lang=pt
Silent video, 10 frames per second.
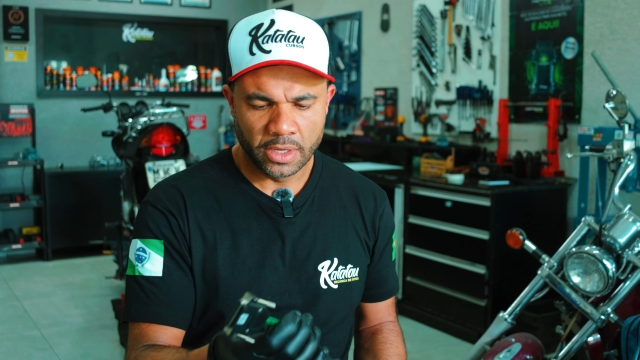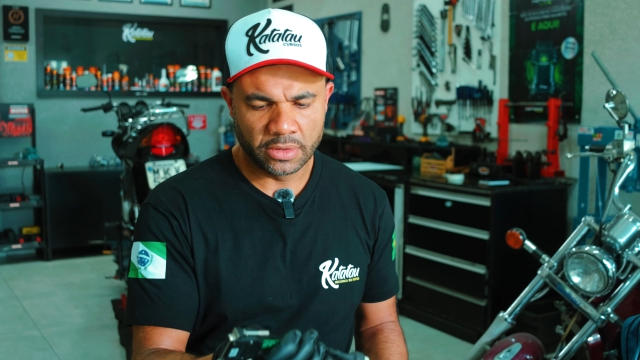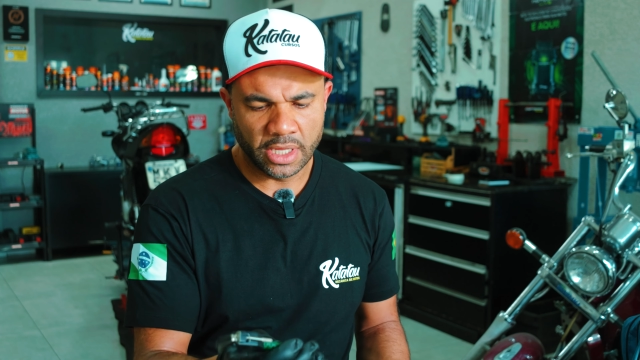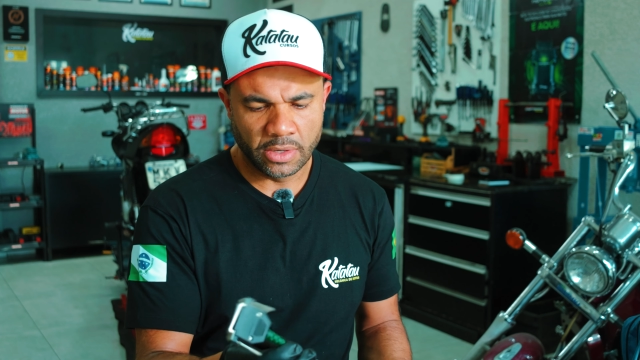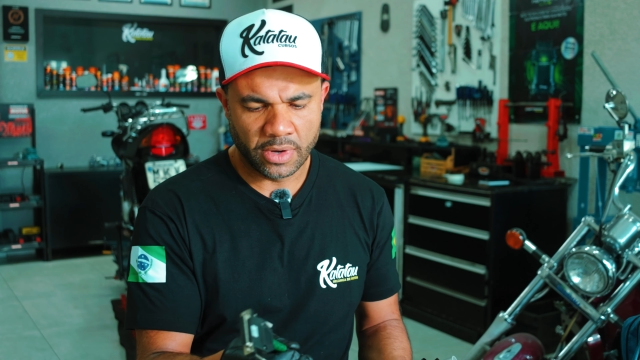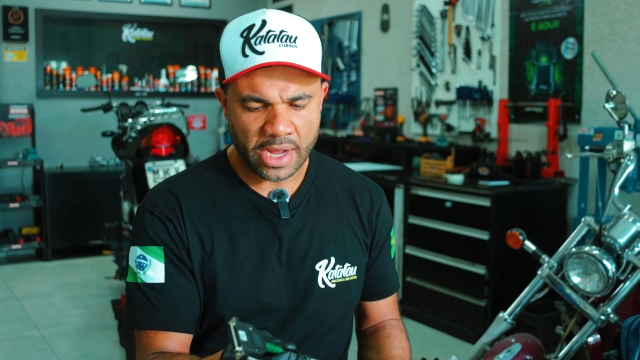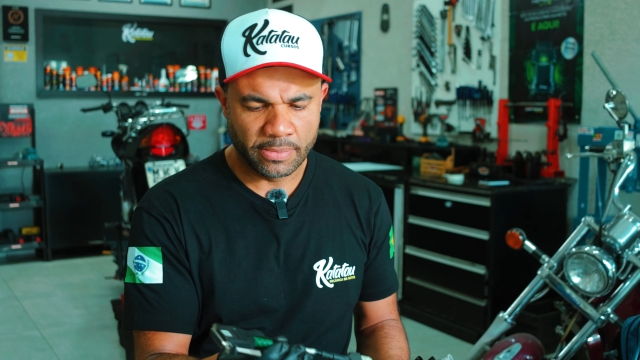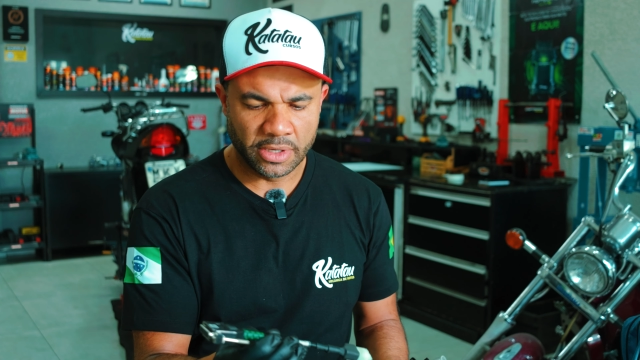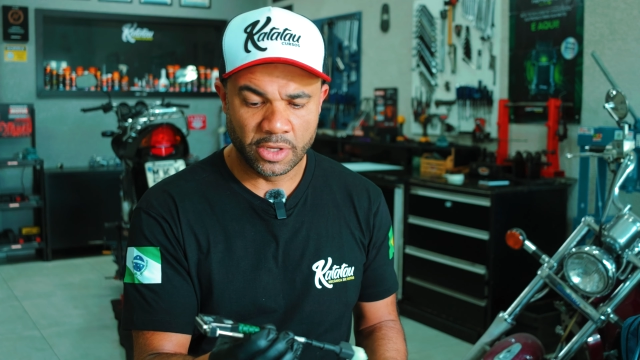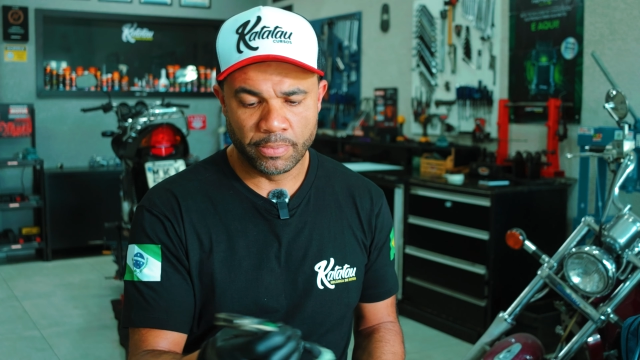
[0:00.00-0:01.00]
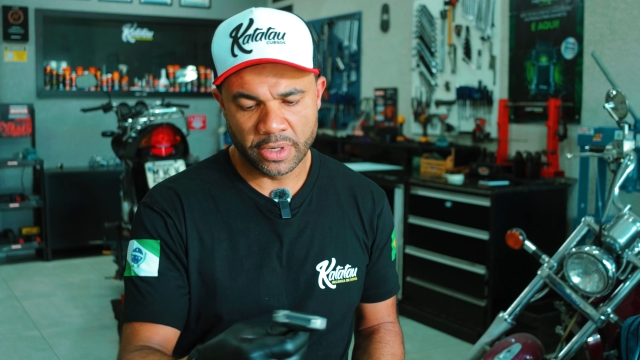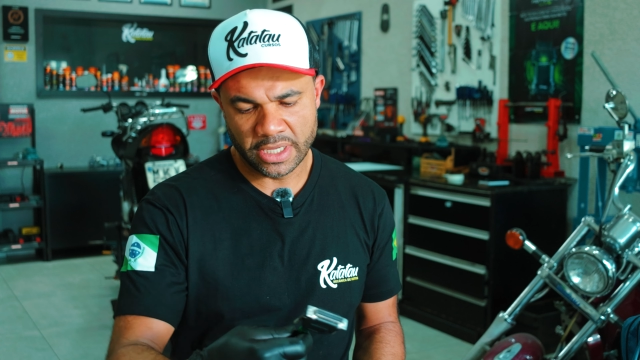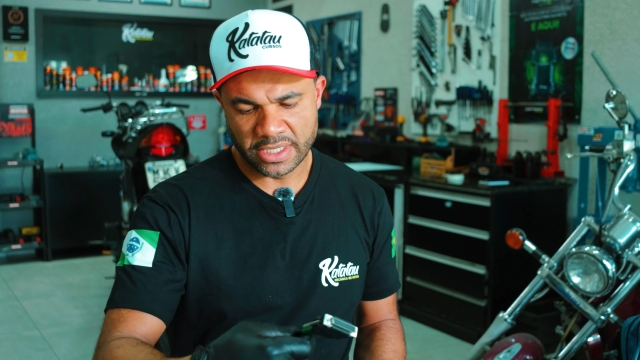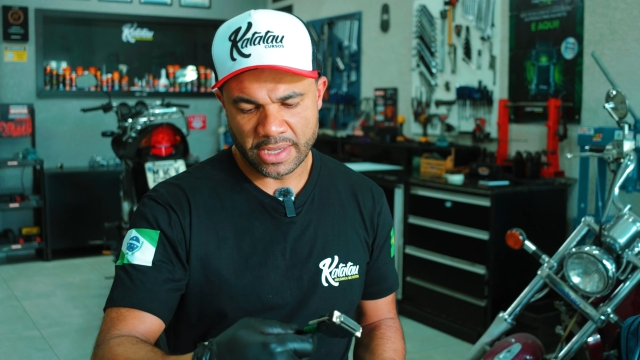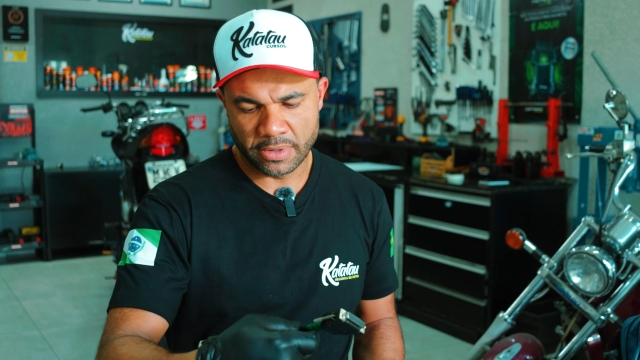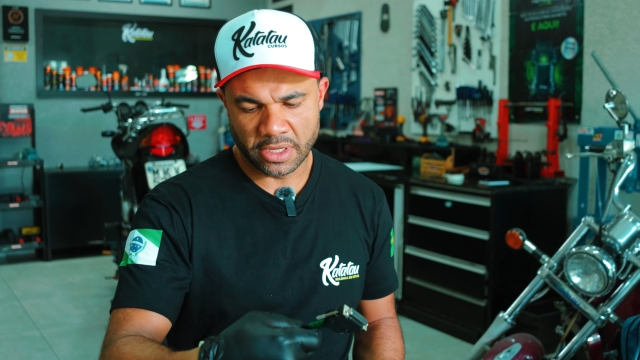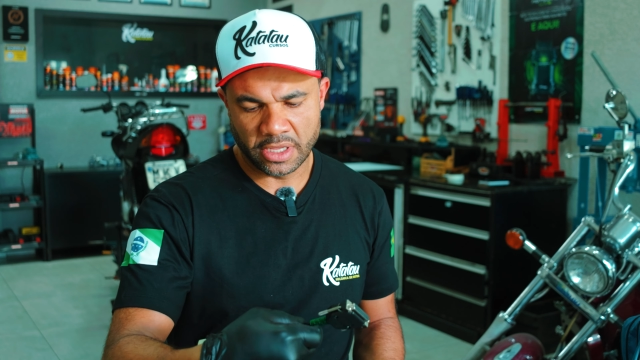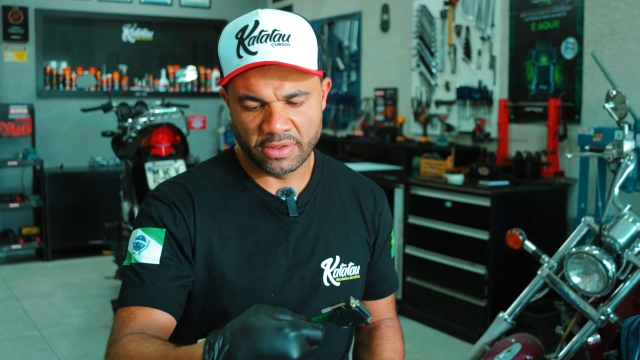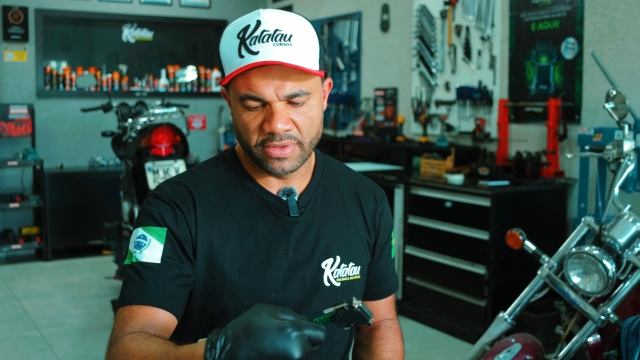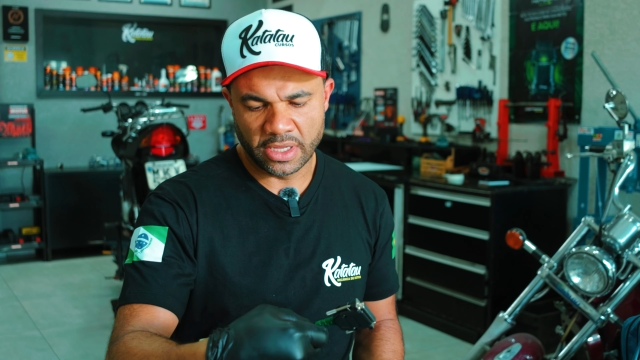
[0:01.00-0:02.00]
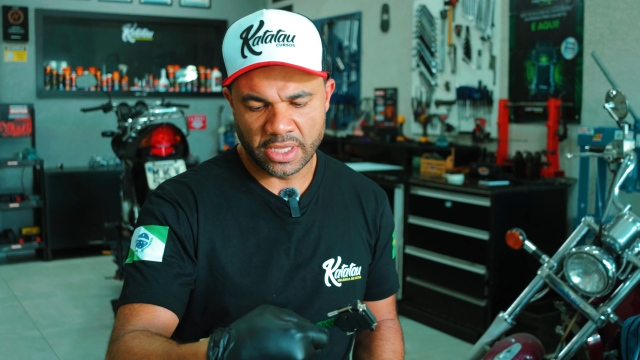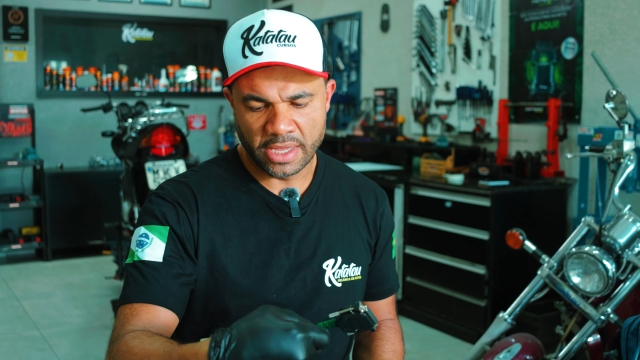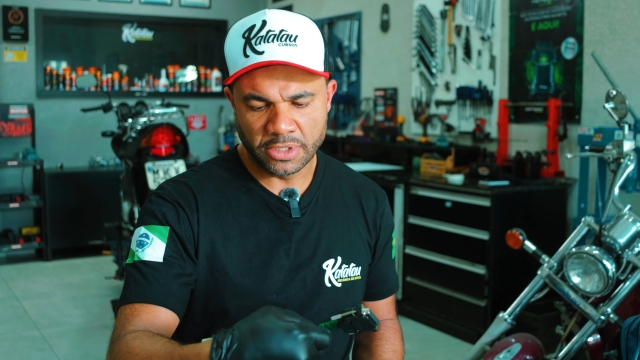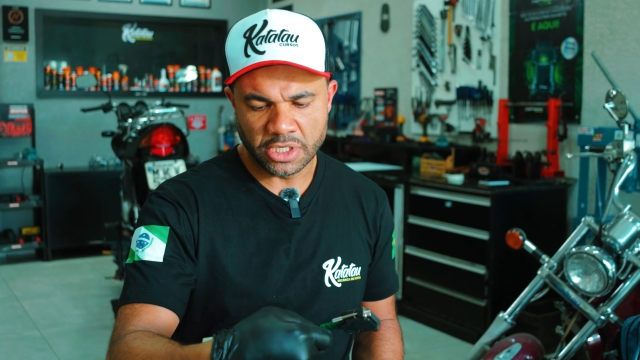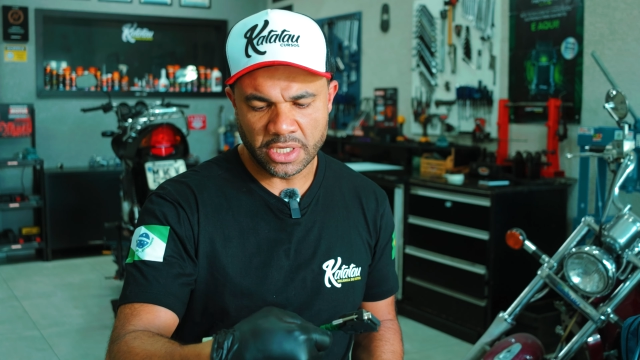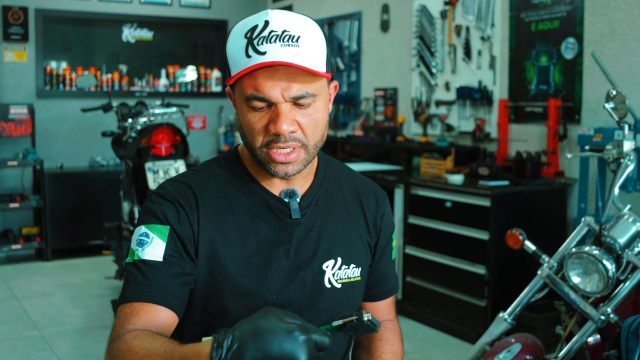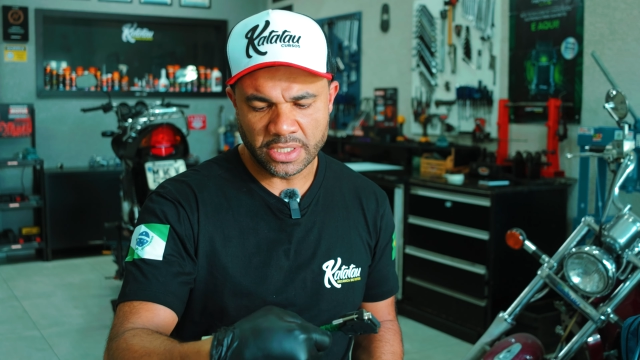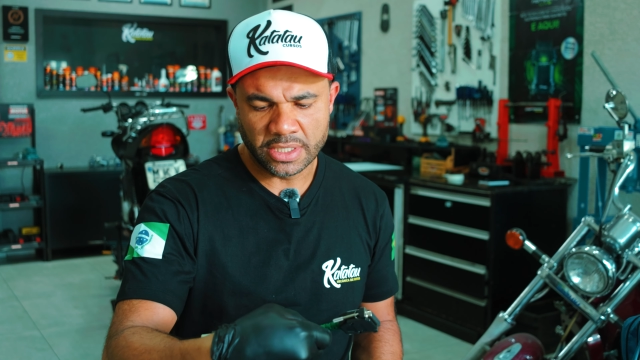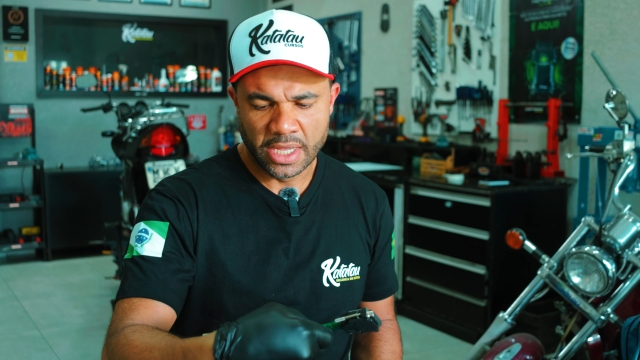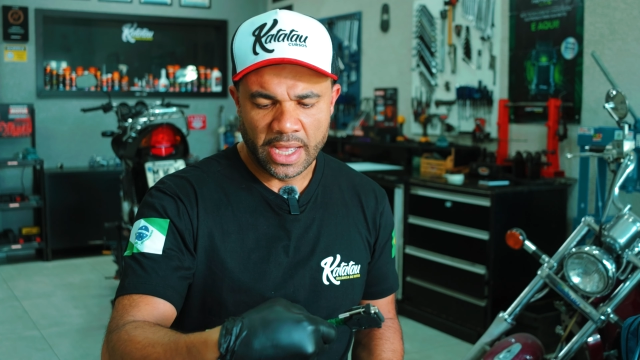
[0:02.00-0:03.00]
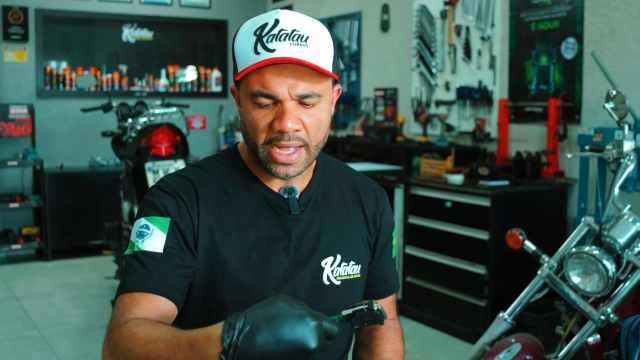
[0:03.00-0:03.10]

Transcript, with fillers: eu tenho o cabo aqui, por exemplo, aqui ele vem aqui MX